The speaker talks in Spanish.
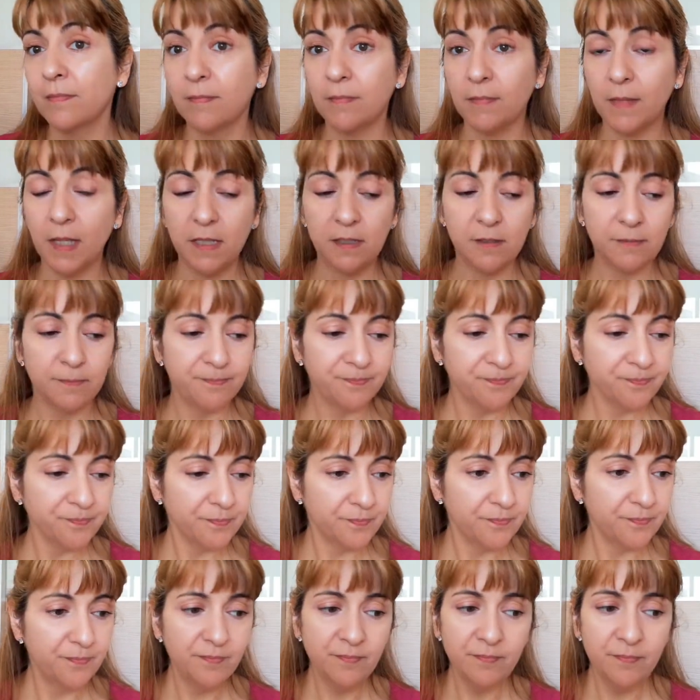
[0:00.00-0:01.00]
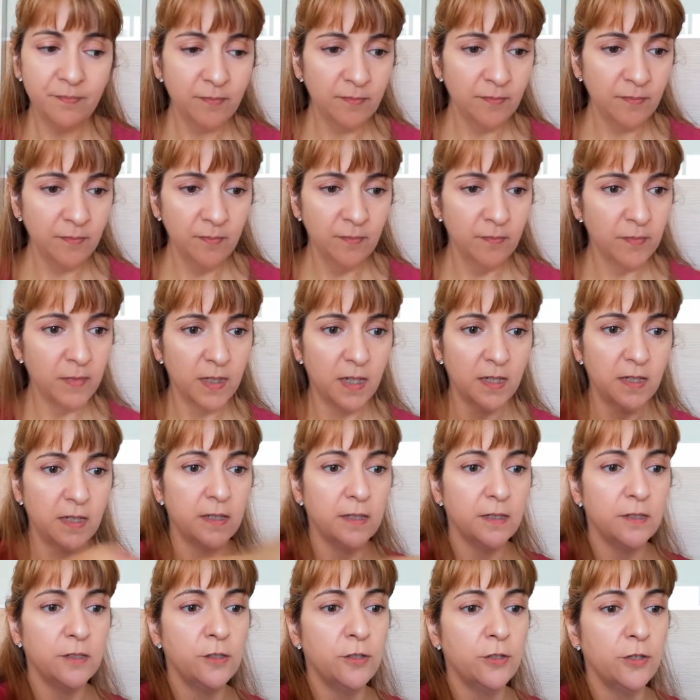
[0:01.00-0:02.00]
¿Veis?
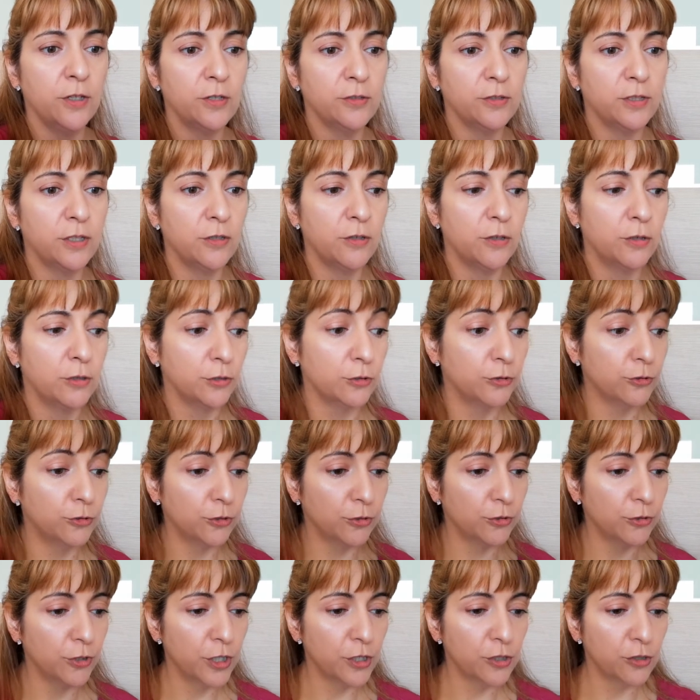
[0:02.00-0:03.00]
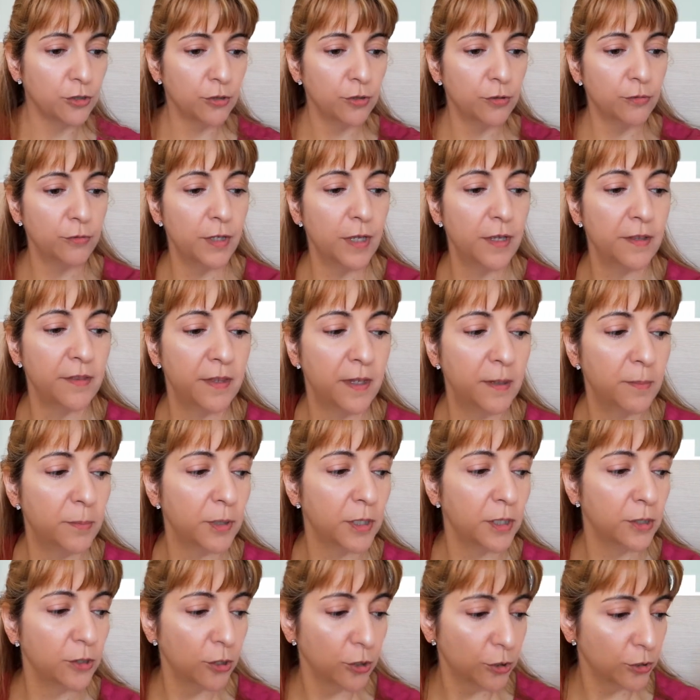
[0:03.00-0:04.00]
Yo ya os digo, contorno y eso no voy a hacer
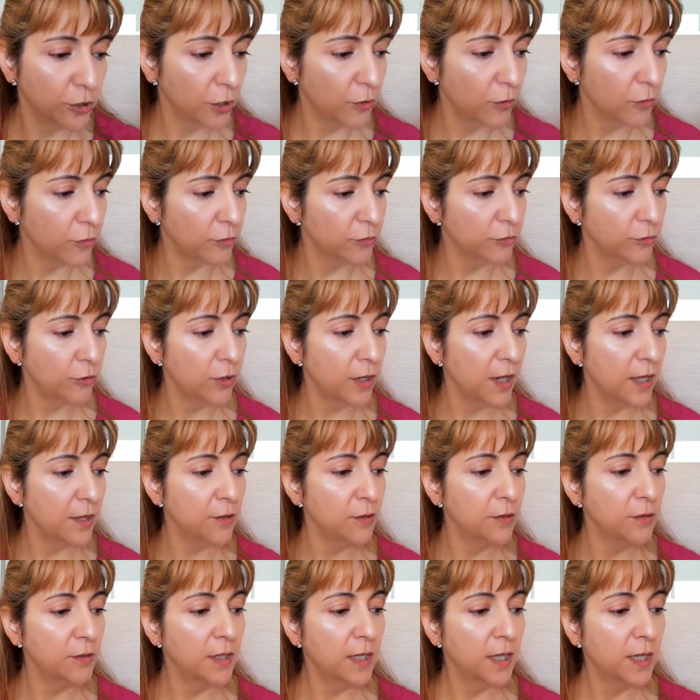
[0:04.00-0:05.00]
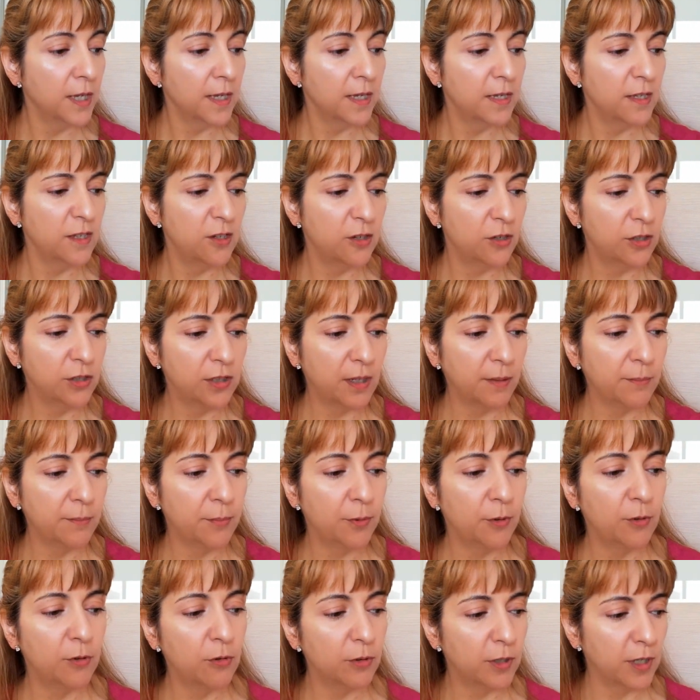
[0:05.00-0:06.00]
porque no lo tengo controlado. Y hoy
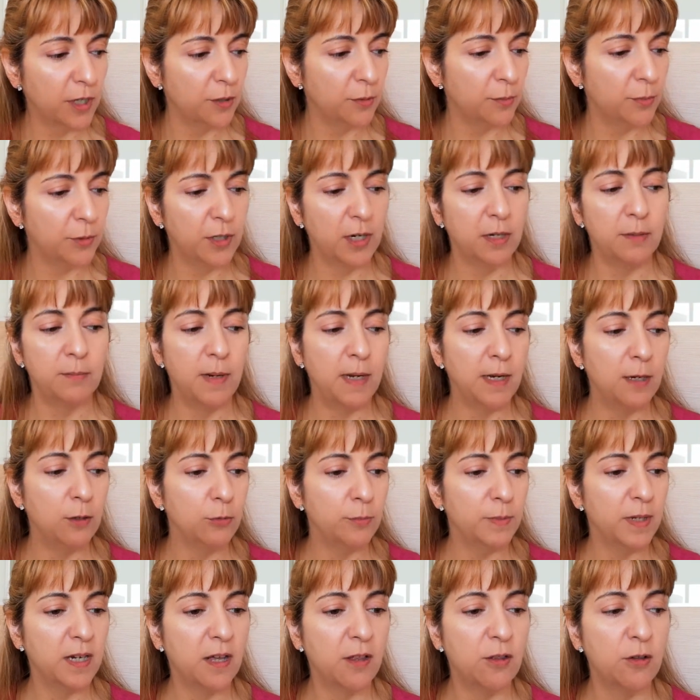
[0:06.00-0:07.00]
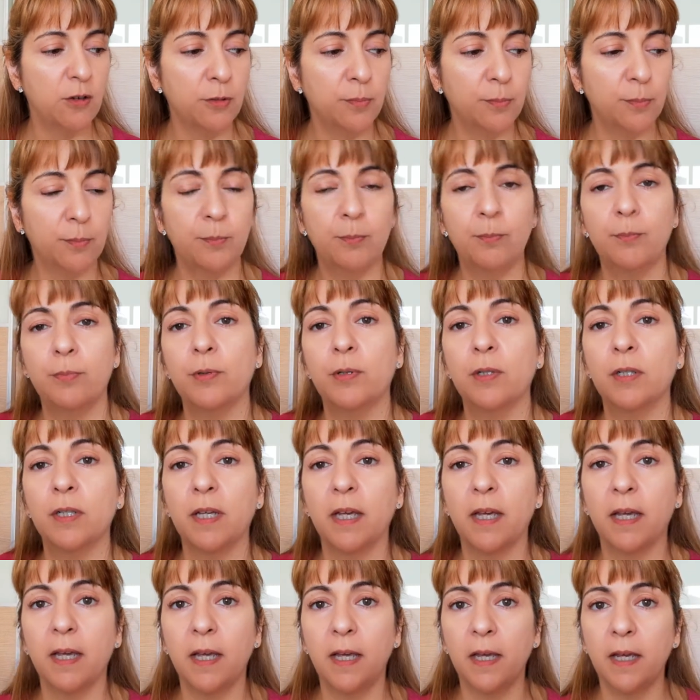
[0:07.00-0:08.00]
tampoco quiero ponerme iluminador
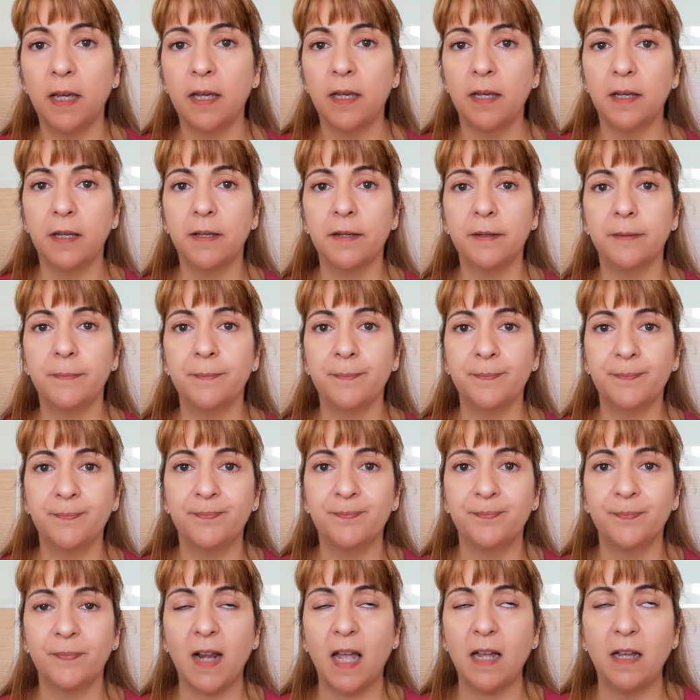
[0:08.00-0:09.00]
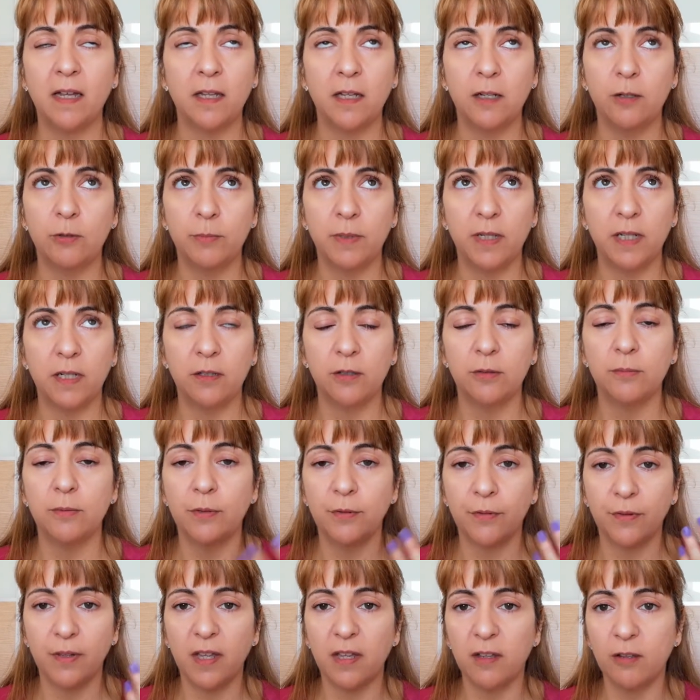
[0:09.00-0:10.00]
porque... hay iluminador
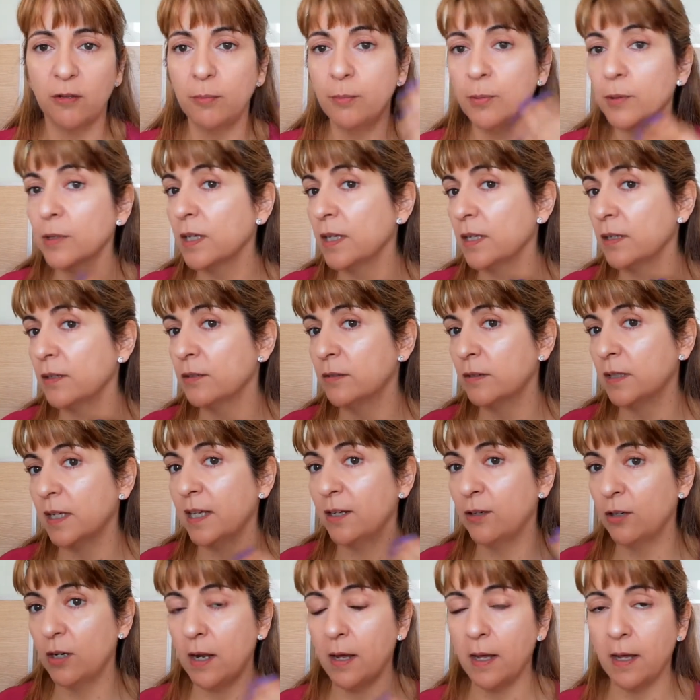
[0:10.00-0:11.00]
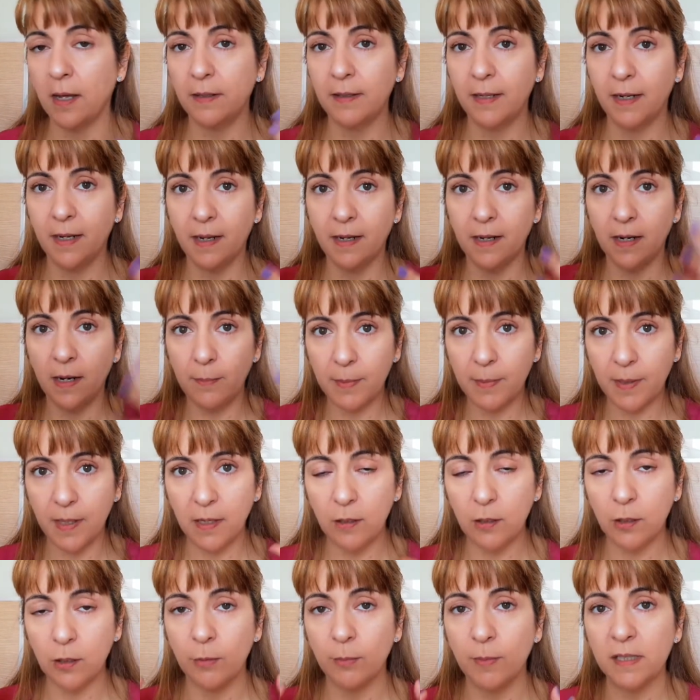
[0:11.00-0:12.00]
bronceador porque quiero dejar la
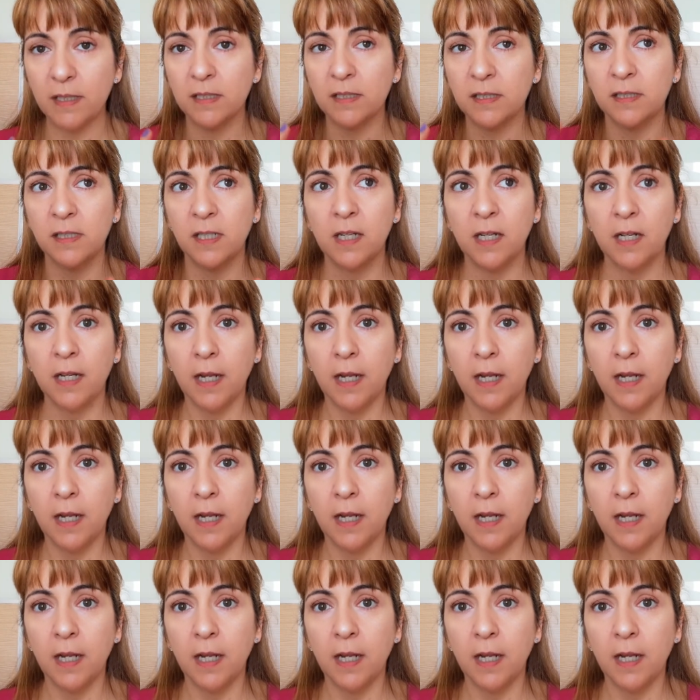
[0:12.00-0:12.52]
piel lo más